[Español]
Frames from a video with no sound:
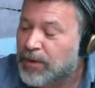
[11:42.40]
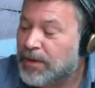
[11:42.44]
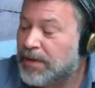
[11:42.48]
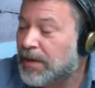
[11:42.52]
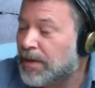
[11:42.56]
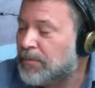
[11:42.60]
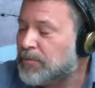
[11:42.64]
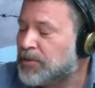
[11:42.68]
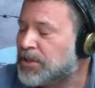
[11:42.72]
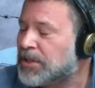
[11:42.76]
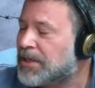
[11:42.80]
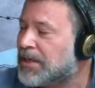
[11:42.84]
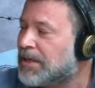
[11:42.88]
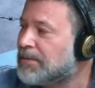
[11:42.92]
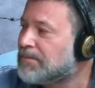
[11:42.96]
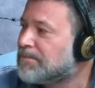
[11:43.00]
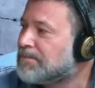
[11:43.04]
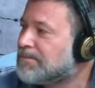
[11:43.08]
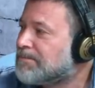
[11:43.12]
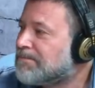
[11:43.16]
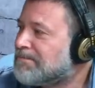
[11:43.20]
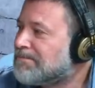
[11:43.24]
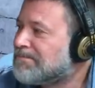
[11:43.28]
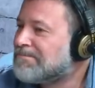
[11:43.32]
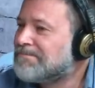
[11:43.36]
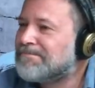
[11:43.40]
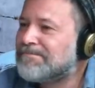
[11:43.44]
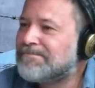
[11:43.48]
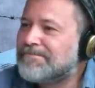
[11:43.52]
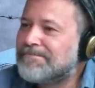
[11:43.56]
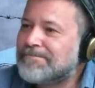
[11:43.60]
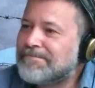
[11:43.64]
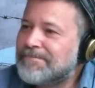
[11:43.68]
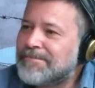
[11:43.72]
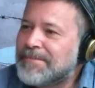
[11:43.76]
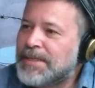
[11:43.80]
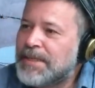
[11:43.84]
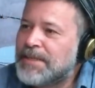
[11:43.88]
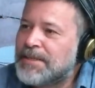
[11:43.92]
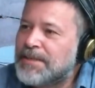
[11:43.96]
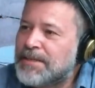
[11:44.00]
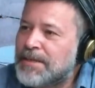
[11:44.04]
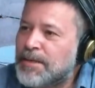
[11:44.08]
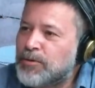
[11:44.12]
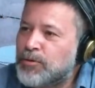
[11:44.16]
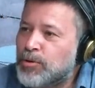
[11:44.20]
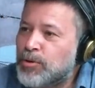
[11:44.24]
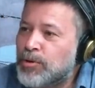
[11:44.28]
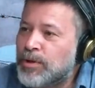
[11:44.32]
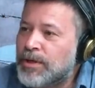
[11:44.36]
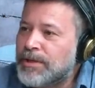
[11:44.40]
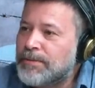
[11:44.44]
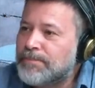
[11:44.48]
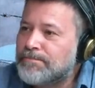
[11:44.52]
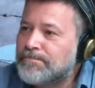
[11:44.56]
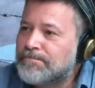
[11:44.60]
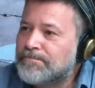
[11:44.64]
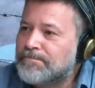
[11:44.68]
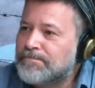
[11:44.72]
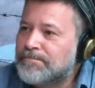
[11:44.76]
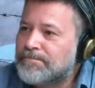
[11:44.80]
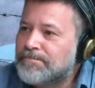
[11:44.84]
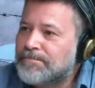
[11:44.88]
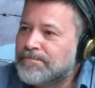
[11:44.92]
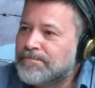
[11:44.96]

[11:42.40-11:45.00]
y ya no me Y ya no te sigue, claro. Y ese es el truqui. Eh,